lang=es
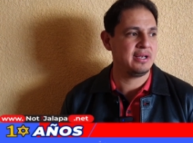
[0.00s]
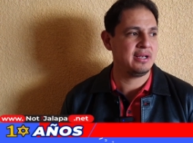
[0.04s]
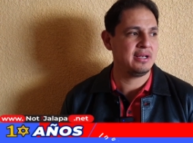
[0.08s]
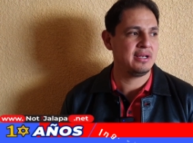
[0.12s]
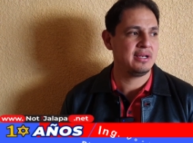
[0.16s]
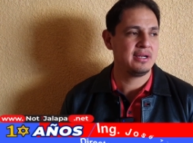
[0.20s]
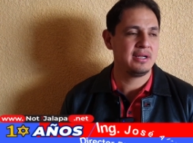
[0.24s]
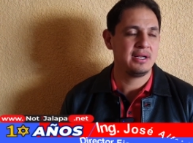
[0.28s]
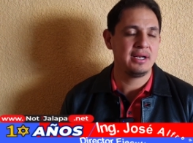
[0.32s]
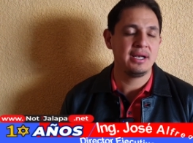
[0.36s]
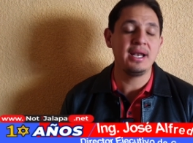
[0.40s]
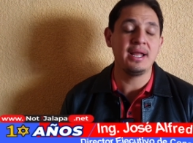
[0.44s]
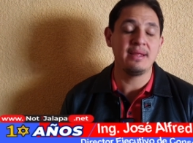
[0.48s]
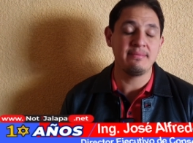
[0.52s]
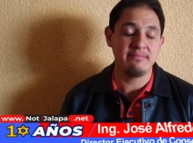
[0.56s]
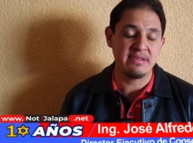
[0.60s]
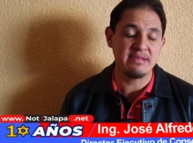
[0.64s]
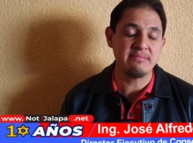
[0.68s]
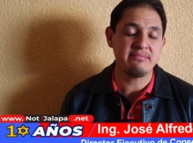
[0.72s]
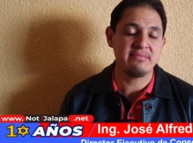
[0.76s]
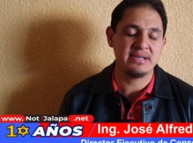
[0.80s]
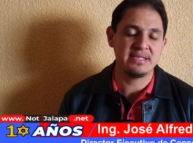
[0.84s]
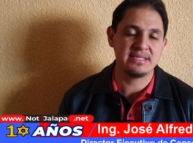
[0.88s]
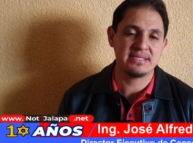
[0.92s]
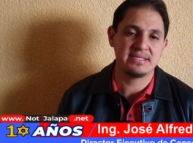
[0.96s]
El ingeniero
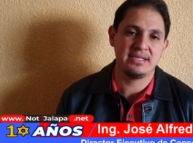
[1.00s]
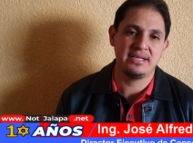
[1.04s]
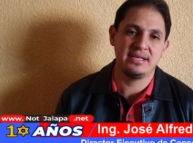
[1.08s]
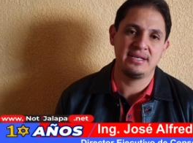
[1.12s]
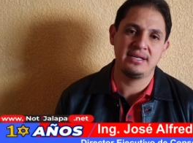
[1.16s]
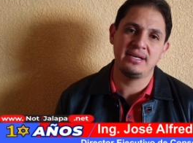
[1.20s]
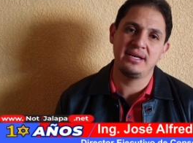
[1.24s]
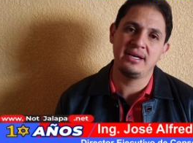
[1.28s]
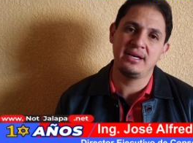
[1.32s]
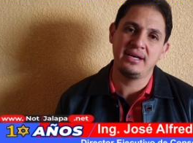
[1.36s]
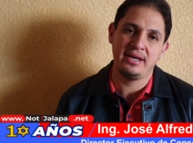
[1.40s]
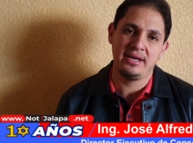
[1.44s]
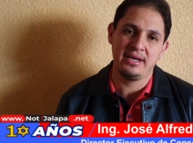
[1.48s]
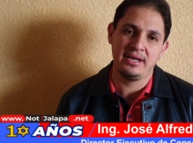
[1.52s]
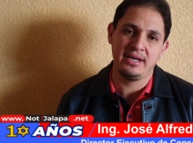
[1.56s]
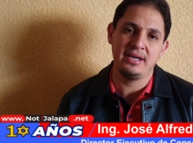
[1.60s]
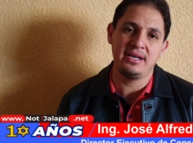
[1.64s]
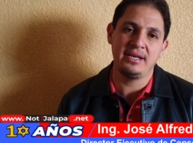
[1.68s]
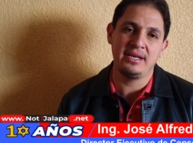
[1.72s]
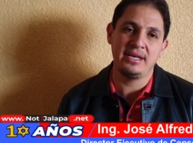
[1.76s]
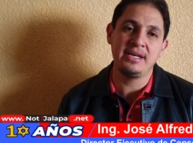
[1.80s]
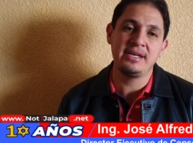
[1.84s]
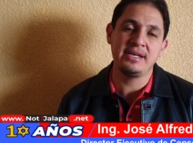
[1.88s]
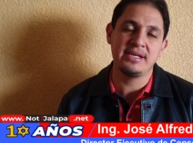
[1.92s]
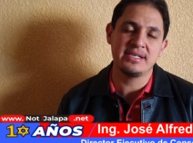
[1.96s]
José Alfredo Marroquín, director
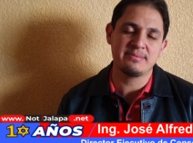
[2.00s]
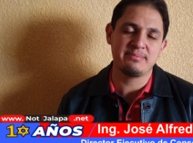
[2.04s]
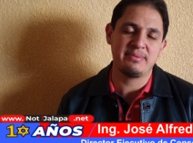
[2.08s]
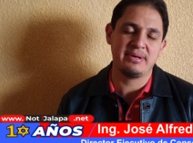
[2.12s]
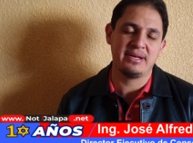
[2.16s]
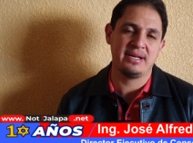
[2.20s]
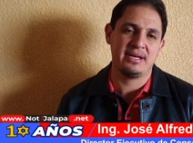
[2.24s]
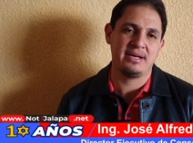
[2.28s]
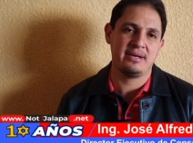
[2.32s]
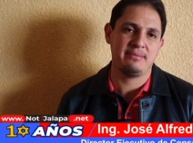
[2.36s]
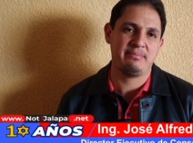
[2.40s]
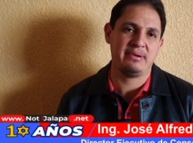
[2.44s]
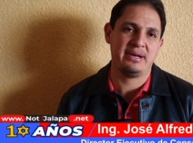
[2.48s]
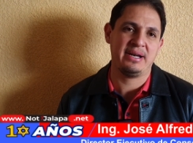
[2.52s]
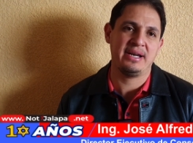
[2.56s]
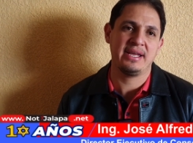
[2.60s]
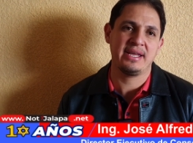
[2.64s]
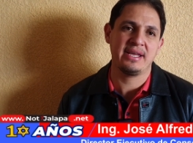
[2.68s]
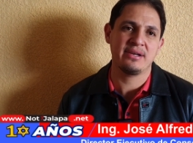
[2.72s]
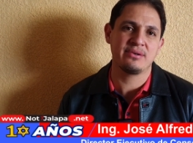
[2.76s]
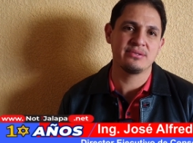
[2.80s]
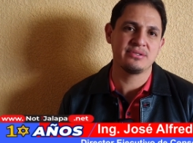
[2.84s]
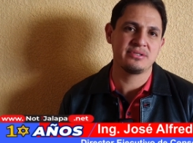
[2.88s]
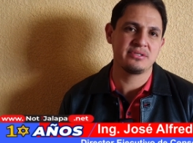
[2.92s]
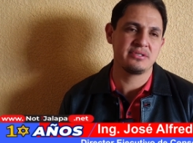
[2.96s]
ejecutivo de
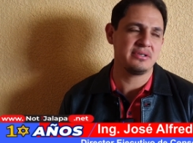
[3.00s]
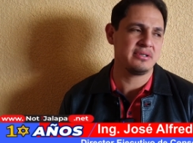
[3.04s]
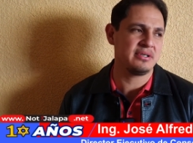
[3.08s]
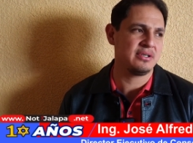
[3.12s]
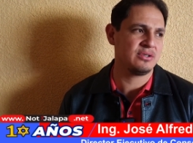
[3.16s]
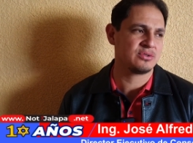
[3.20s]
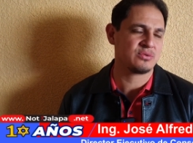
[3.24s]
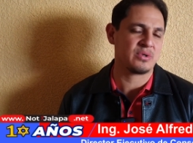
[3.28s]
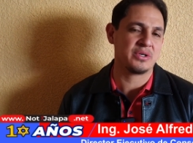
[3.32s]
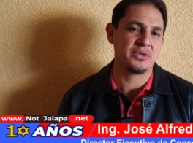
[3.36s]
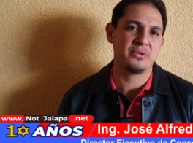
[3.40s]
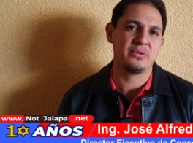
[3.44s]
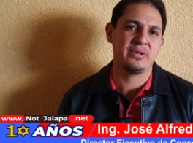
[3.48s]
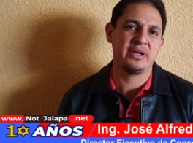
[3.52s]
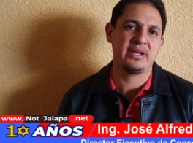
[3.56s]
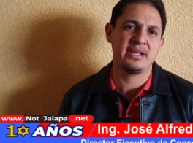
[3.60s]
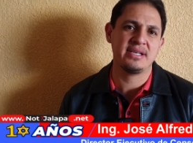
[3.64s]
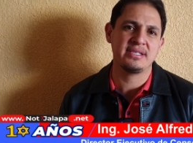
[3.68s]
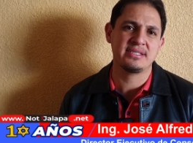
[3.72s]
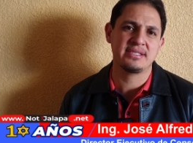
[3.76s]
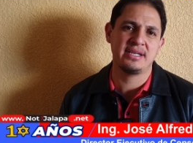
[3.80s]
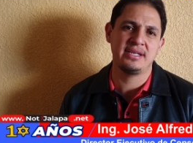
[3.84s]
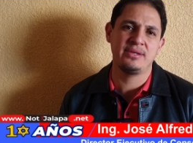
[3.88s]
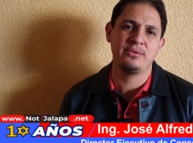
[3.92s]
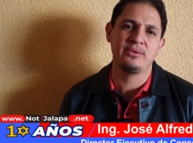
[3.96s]
dicha institución,
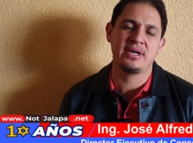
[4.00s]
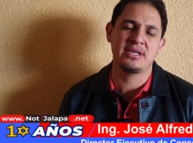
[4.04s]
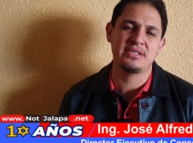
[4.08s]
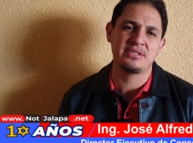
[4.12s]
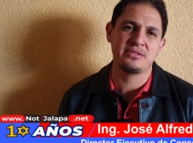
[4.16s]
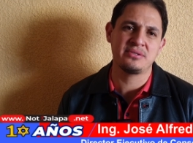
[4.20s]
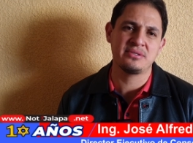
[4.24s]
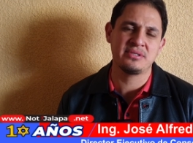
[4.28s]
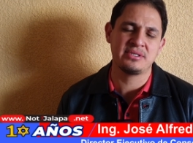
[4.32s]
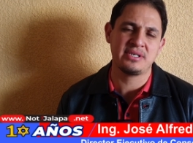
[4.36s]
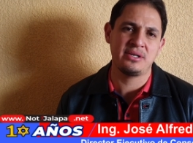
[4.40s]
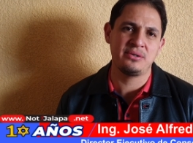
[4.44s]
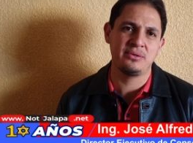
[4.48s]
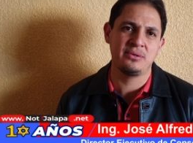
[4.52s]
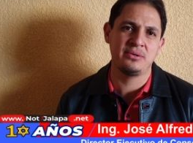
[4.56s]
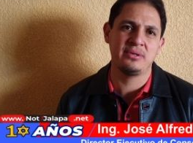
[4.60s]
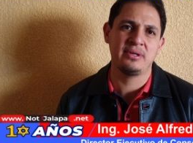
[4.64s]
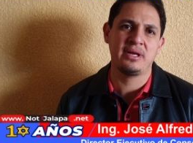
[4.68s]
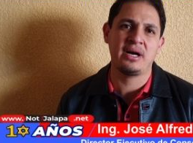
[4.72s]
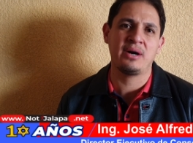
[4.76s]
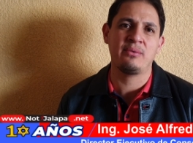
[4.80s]
se pronunció al respecto.